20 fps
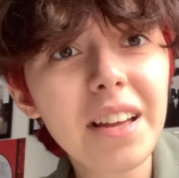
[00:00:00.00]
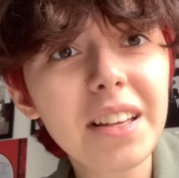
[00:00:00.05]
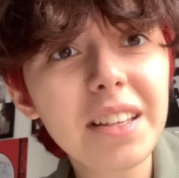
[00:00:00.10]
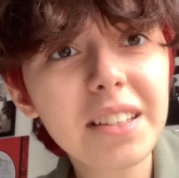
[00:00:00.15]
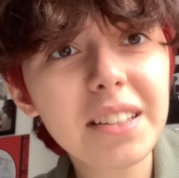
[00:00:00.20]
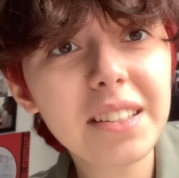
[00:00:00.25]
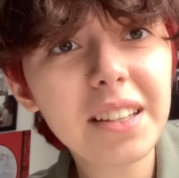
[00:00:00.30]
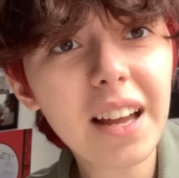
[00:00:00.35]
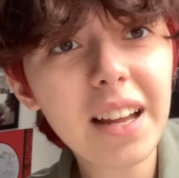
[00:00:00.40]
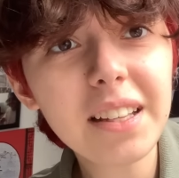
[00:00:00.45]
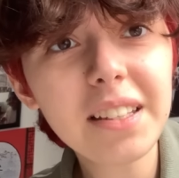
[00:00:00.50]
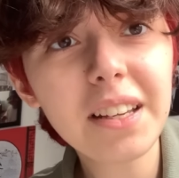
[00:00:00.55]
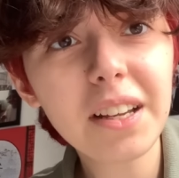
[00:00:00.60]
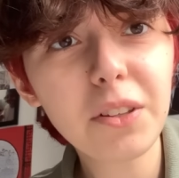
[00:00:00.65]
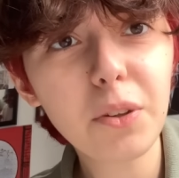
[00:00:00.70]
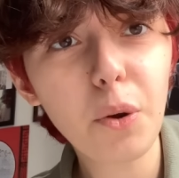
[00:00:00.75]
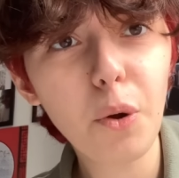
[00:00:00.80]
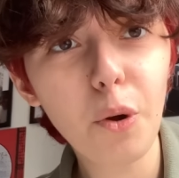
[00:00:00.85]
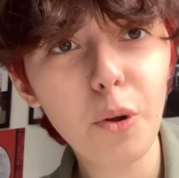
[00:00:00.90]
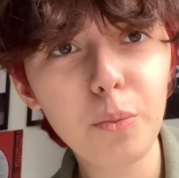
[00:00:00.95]

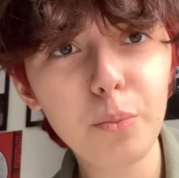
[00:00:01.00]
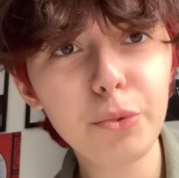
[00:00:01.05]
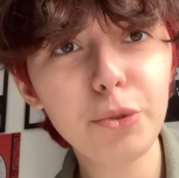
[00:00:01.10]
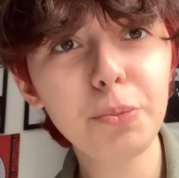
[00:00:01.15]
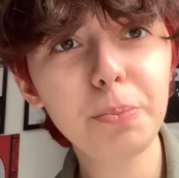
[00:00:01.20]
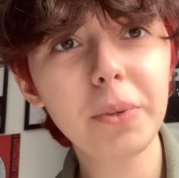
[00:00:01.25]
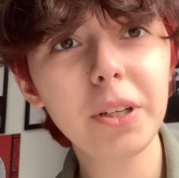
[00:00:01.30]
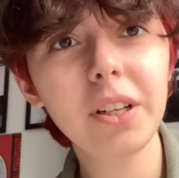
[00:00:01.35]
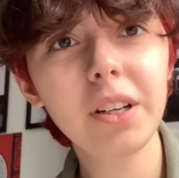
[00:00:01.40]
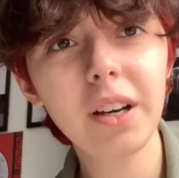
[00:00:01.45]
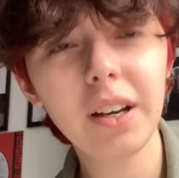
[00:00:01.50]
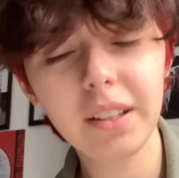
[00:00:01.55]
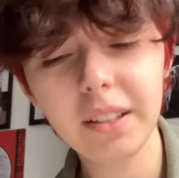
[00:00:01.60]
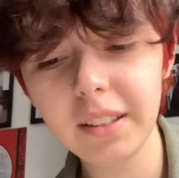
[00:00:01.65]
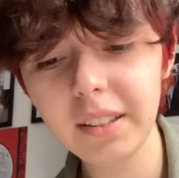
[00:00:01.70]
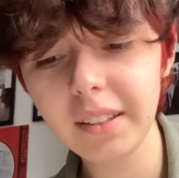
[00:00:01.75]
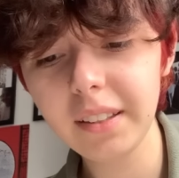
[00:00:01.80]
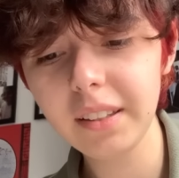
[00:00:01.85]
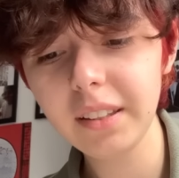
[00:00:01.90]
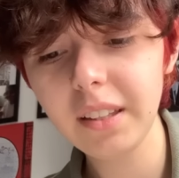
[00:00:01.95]
zaten ölmüş bir
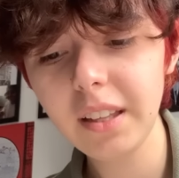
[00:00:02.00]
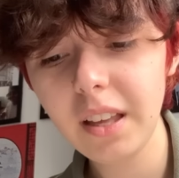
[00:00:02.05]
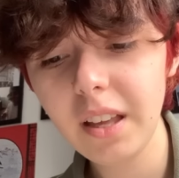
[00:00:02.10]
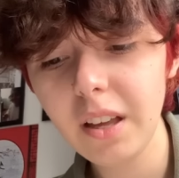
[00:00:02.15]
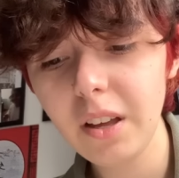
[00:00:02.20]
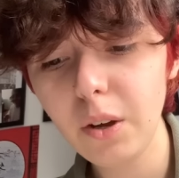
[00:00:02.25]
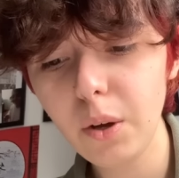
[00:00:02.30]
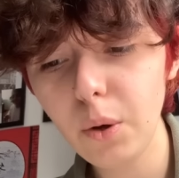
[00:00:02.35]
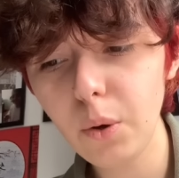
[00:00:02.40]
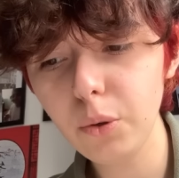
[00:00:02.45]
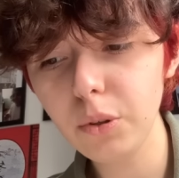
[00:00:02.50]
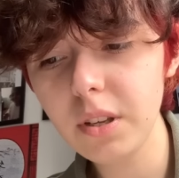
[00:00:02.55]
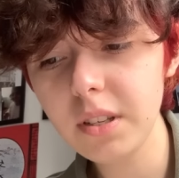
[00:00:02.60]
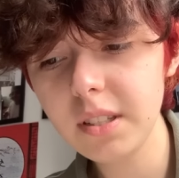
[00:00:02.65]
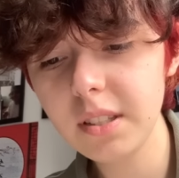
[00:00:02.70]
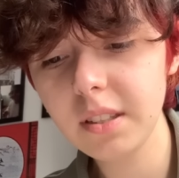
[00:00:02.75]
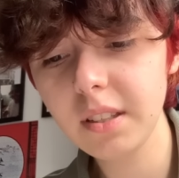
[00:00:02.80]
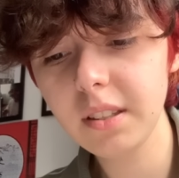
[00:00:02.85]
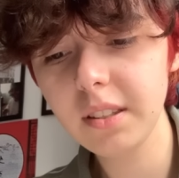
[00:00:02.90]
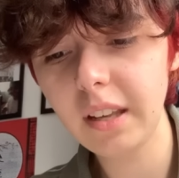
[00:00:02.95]
kadının
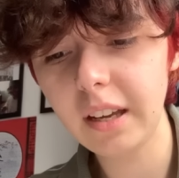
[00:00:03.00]
odasını